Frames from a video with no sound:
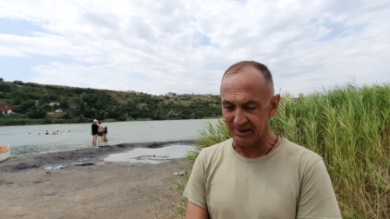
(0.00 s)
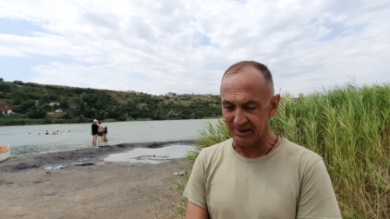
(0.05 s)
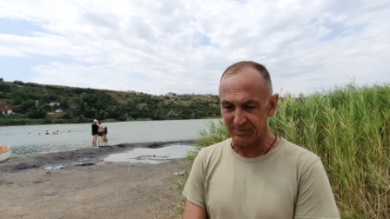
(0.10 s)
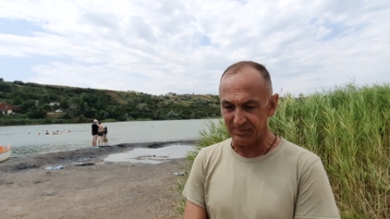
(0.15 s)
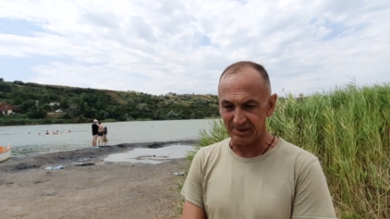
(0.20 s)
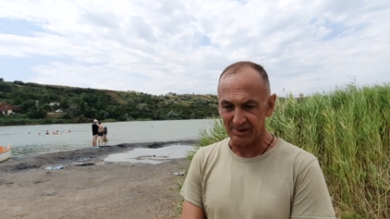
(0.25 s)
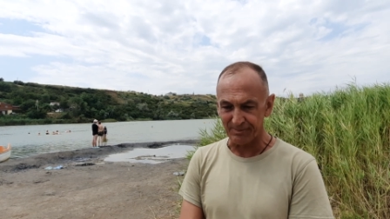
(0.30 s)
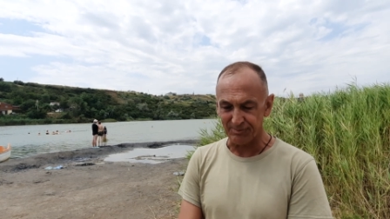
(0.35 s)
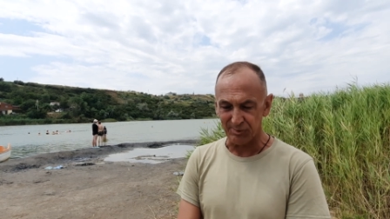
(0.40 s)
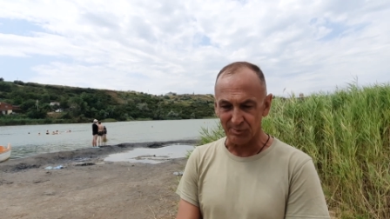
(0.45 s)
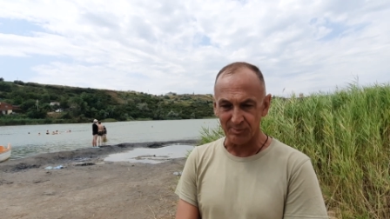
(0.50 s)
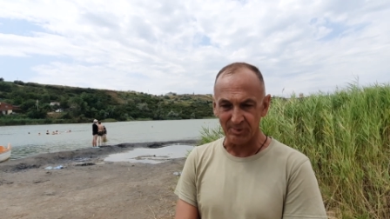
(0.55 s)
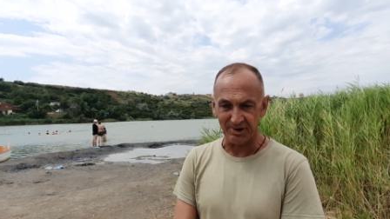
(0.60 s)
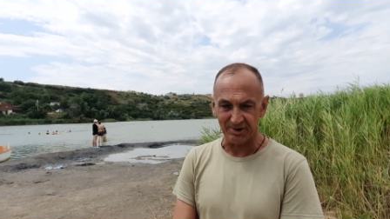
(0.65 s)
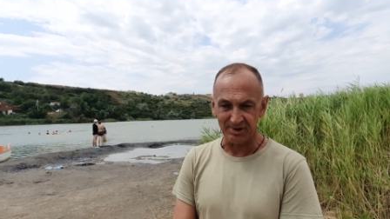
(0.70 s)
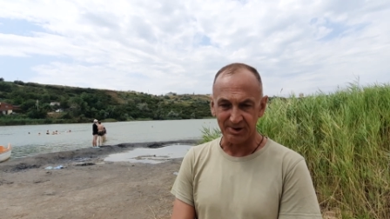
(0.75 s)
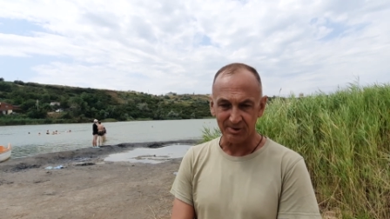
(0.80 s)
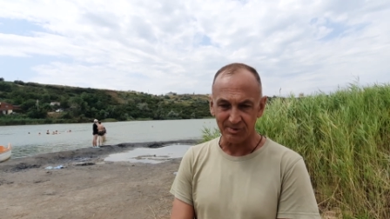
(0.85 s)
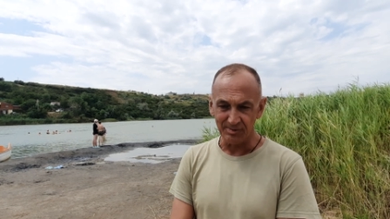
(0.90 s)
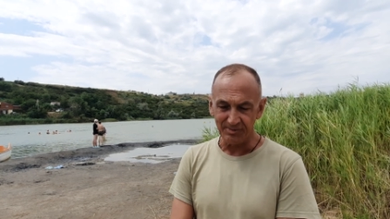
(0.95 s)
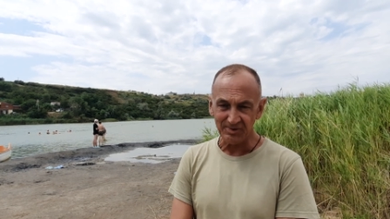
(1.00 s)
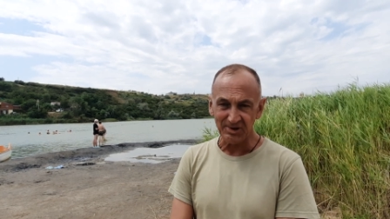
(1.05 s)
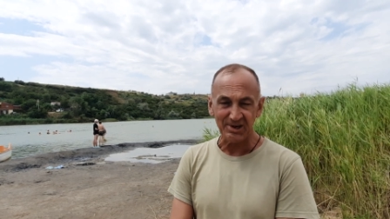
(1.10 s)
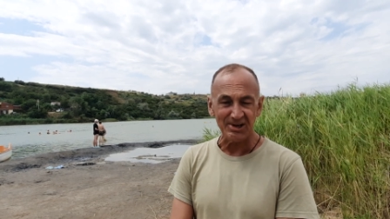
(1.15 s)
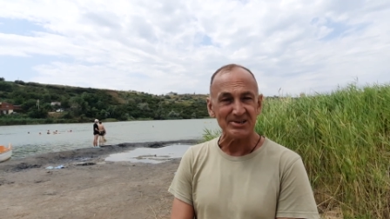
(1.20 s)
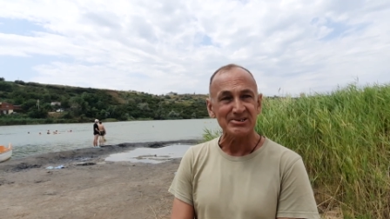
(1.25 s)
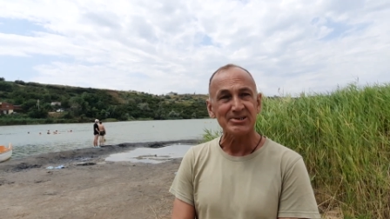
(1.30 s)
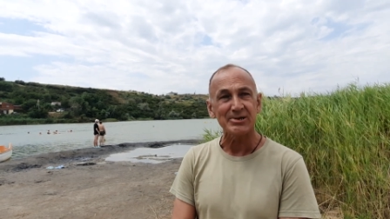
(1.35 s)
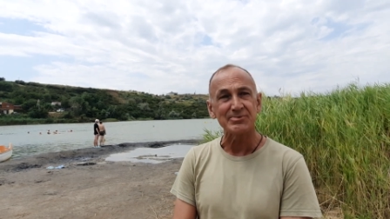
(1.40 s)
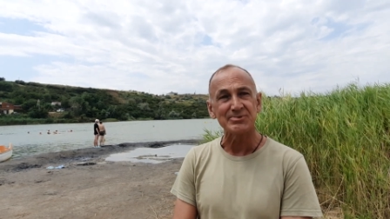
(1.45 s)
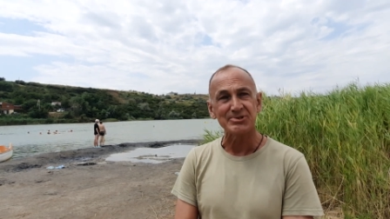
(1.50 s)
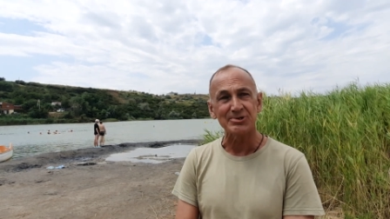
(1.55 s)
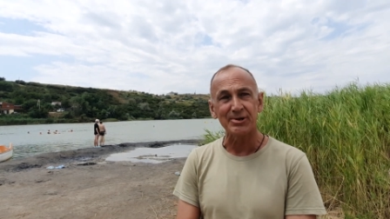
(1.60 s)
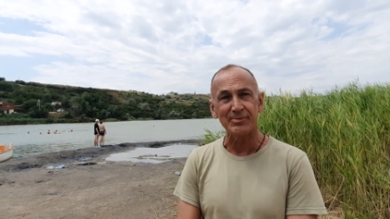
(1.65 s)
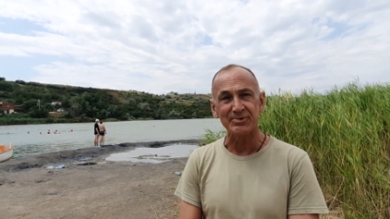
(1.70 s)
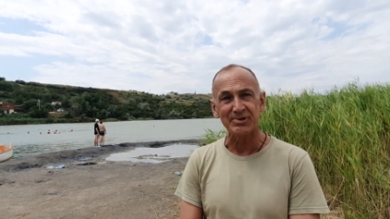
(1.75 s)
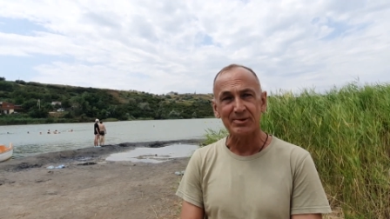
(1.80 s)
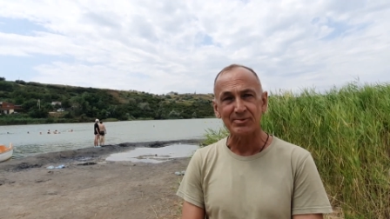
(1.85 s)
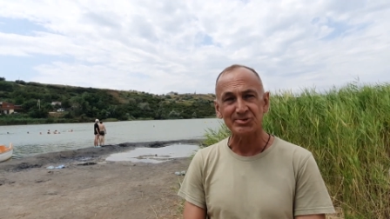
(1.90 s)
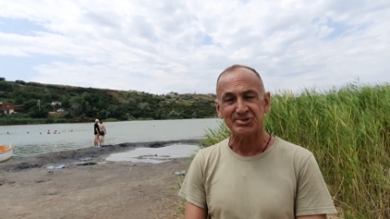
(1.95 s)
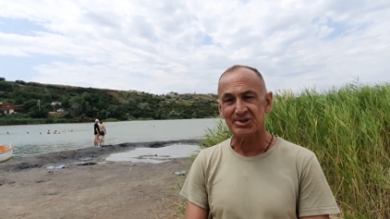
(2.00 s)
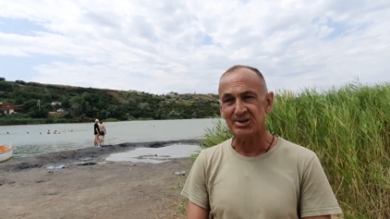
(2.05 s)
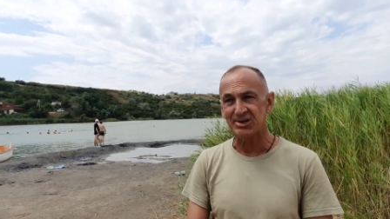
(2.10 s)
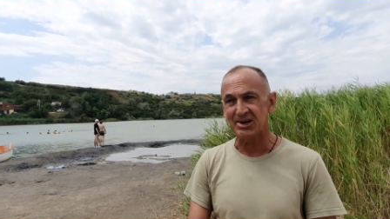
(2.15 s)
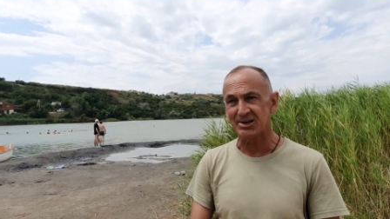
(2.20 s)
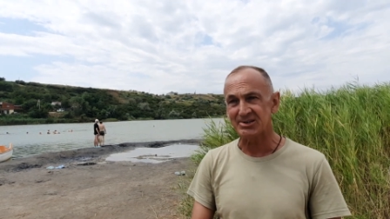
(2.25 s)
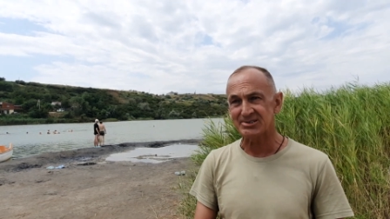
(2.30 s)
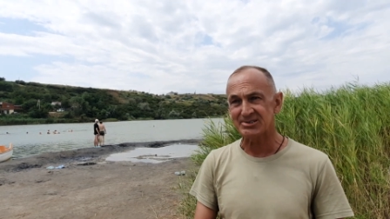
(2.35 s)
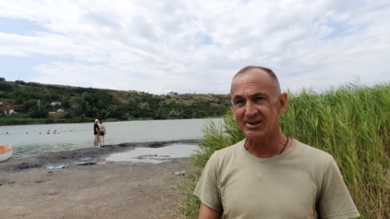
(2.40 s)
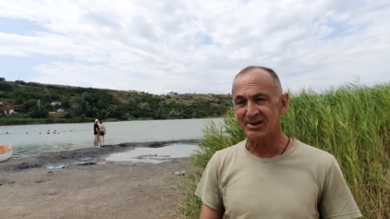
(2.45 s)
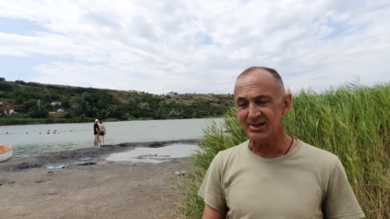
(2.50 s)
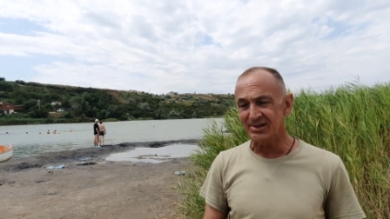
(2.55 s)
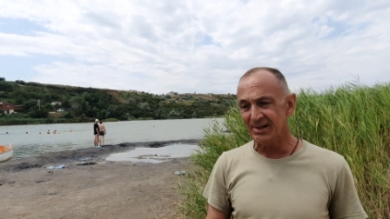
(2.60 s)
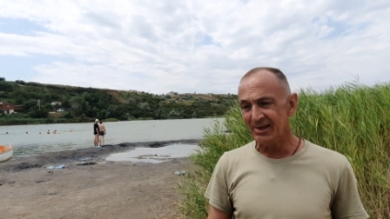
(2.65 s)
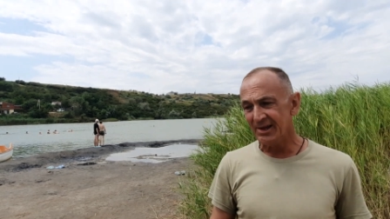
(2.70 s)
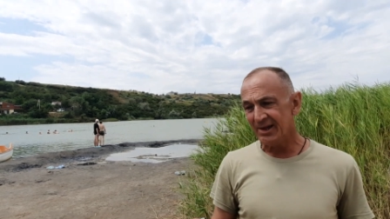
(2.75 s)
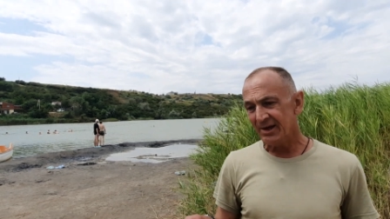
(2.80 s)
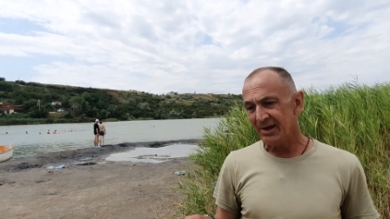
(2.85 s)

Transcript: именно по маркировке. Я сам знаю, потому что я искал,